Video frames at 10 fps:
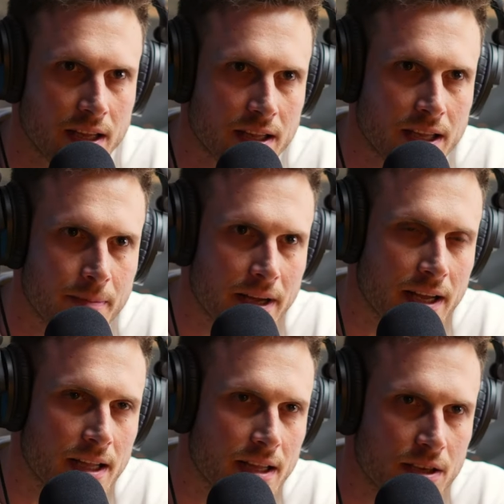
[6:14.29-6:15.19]
die
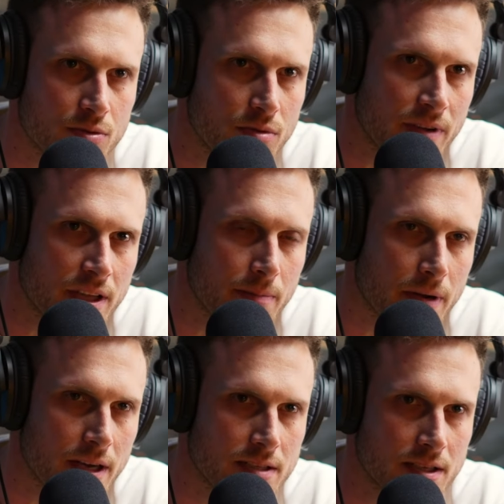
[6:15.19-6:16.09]
man halt nicht nur wegen dem
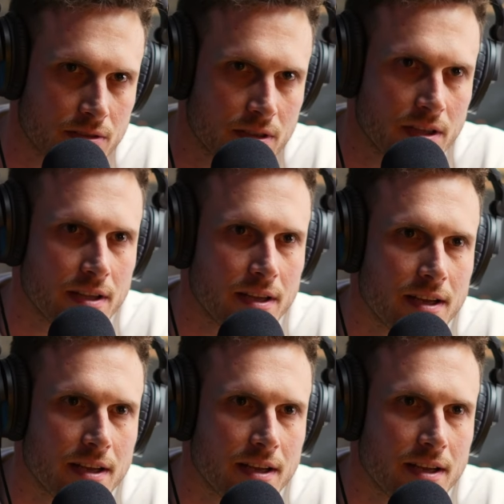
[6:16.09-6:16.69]
Preis hat. Halt doch